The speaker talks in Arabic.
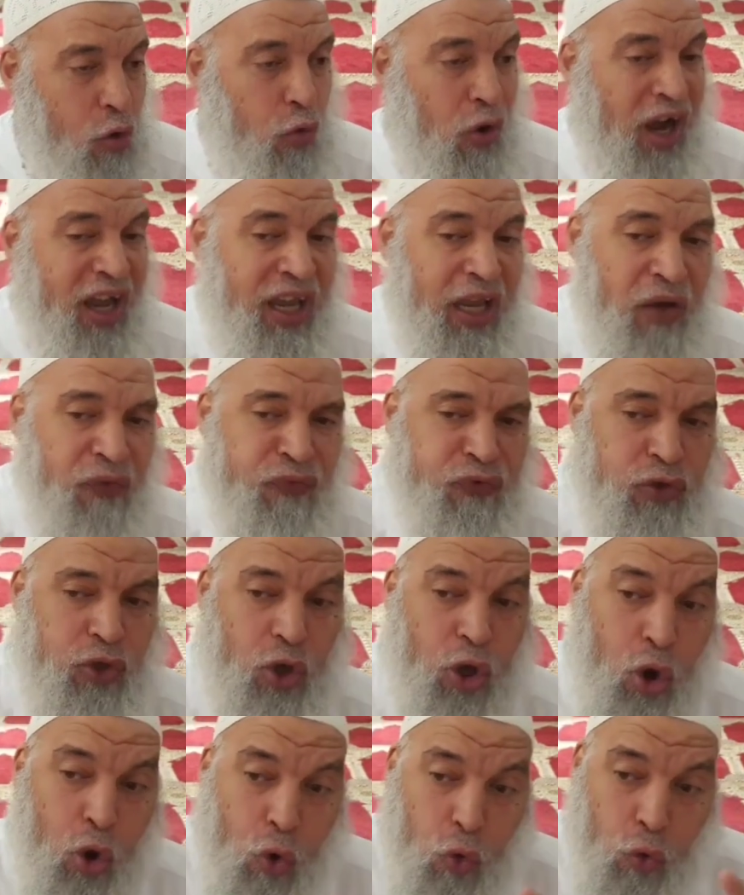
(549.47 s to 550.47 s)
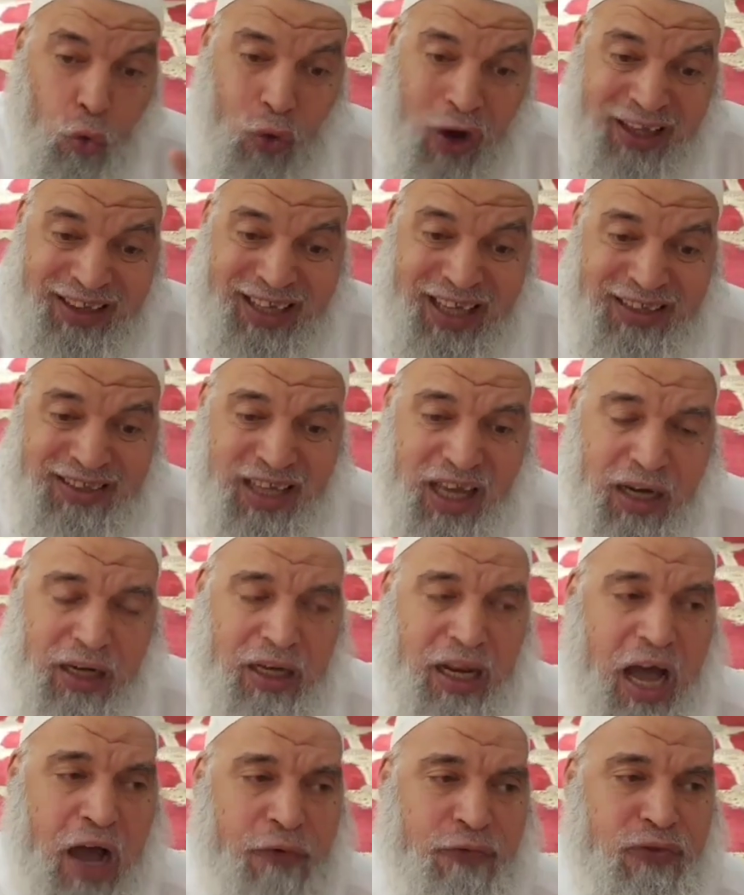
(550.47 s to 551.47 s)
وخفت
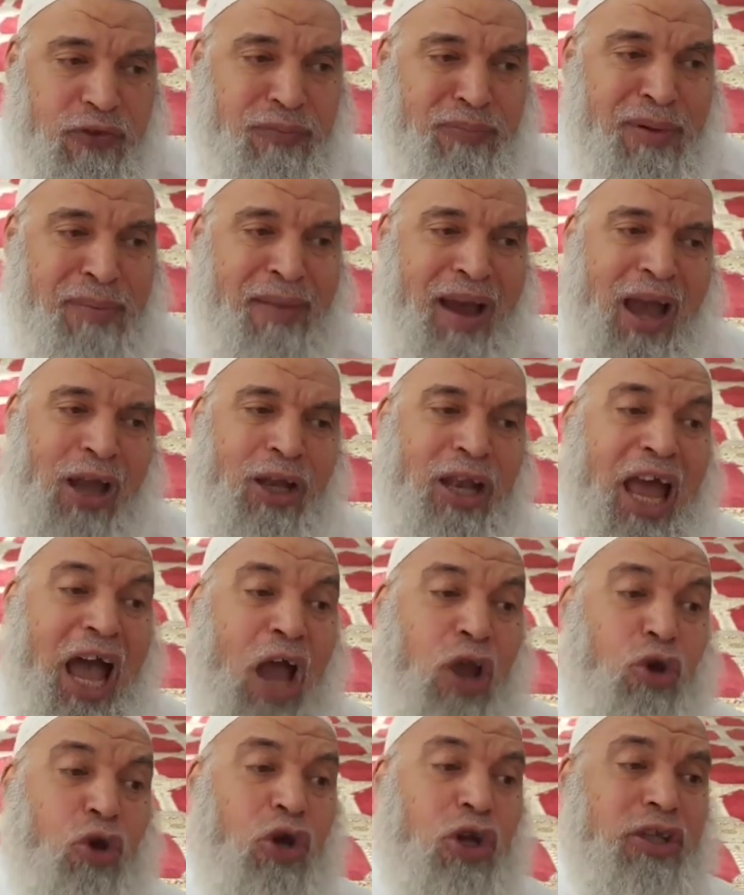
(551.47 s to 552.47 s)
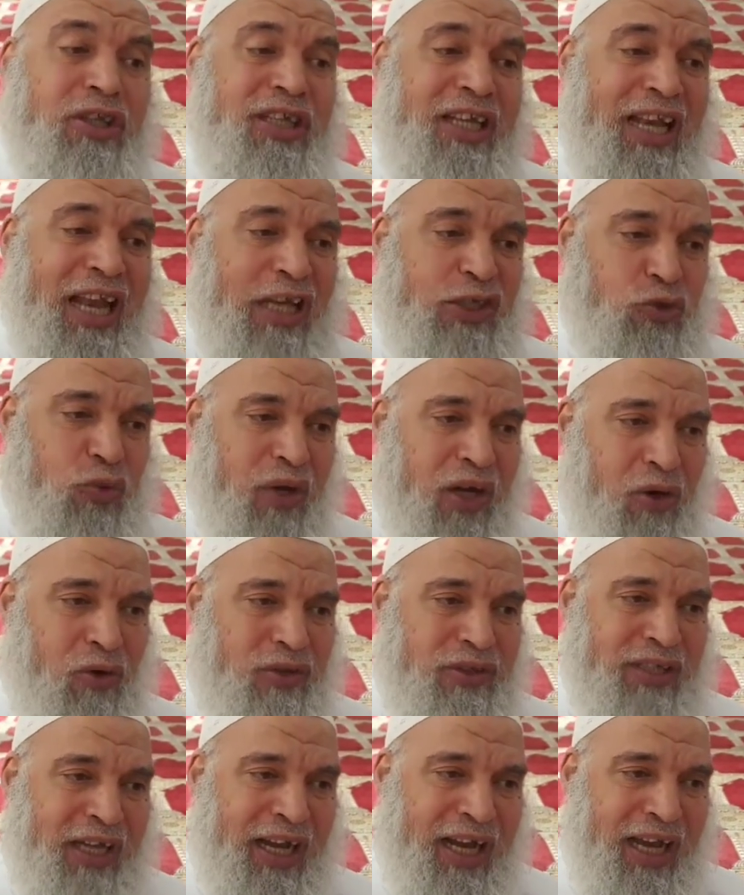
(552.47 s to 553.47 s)
وتصرفت بما لا يرضي الله سبحانه
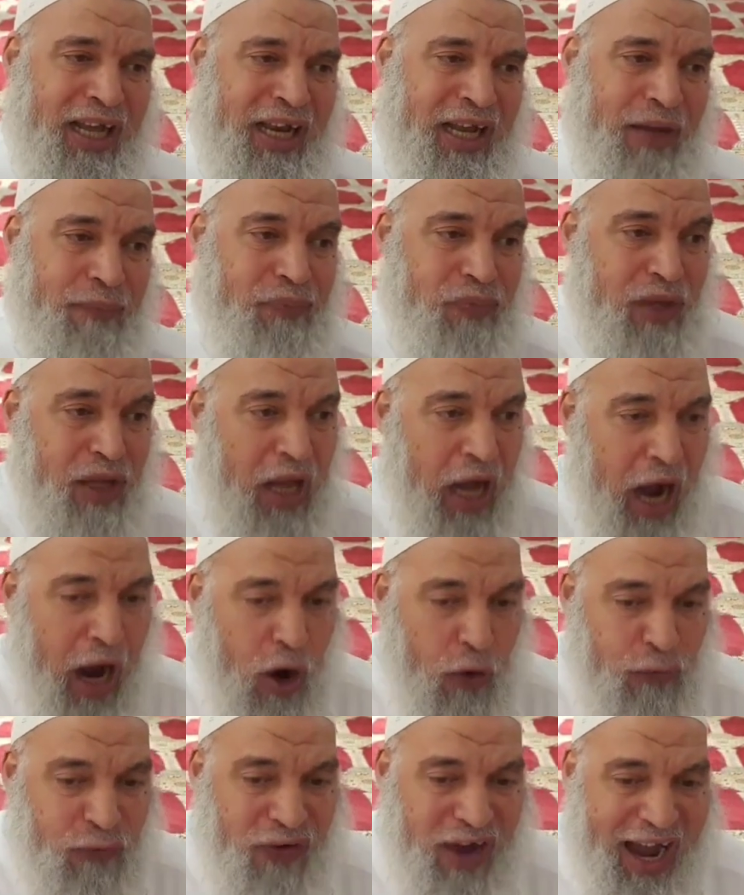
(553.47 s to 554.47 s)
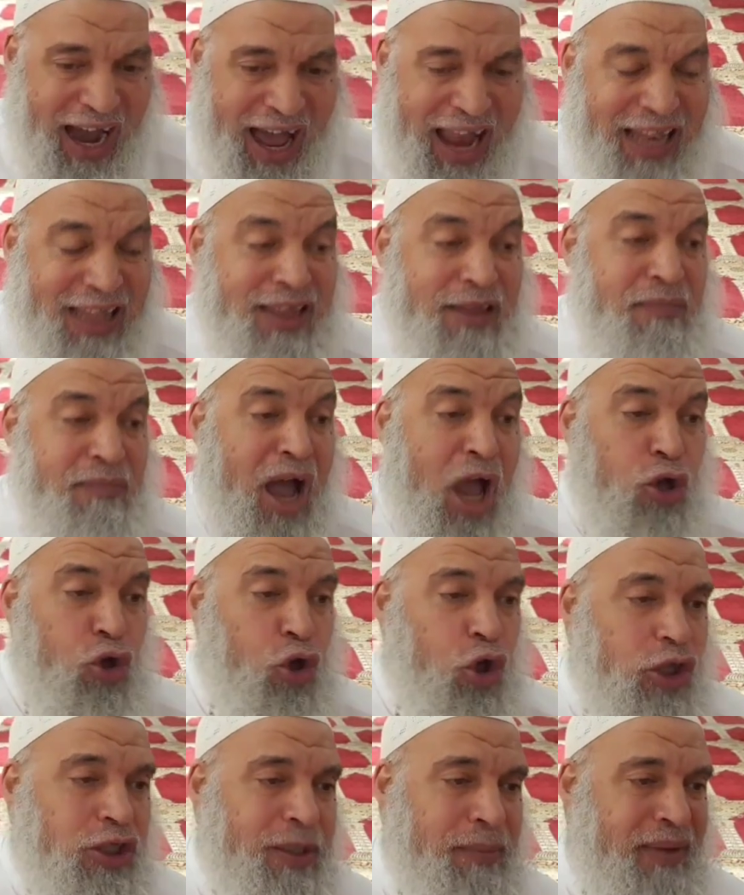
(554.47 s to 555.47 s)
وتعالى او فعلت ما
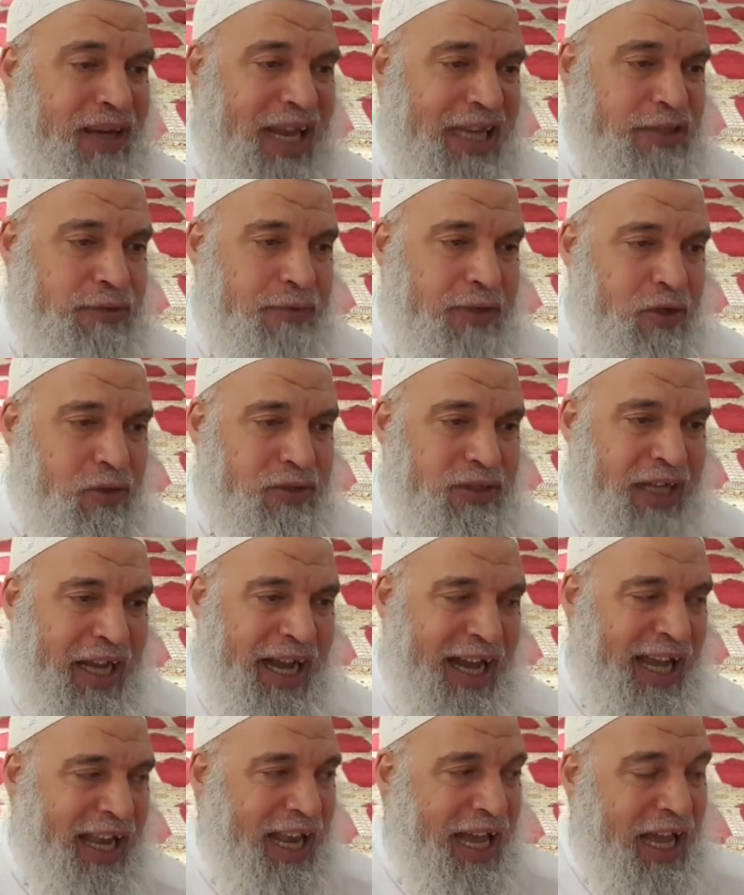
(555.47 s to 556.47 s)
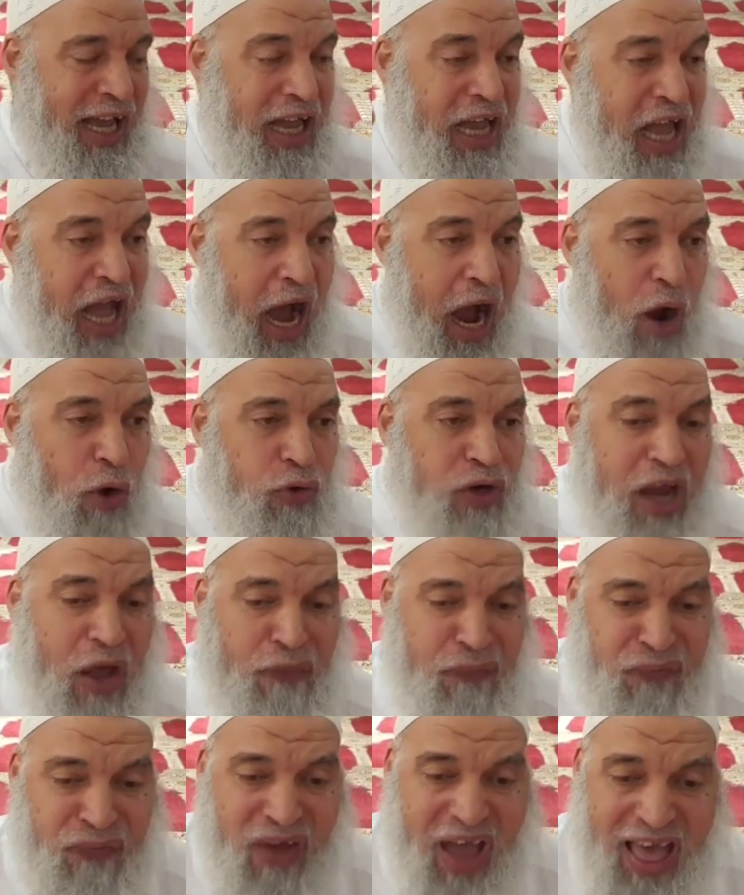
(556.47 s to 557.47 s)
يغضب الله سبحانه وتعالى او
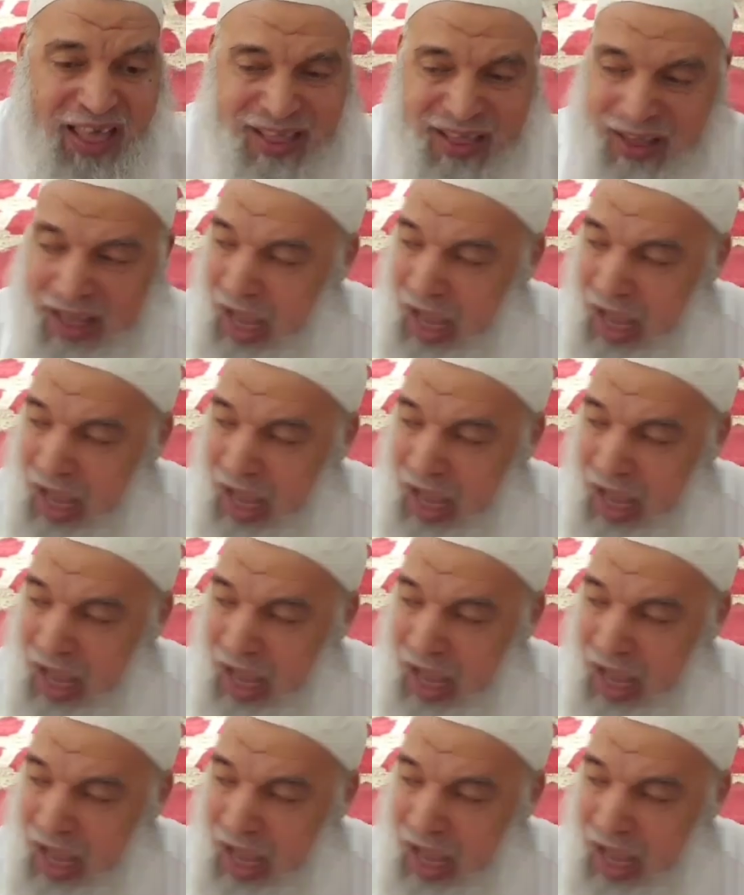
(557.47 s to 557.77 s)
نفذت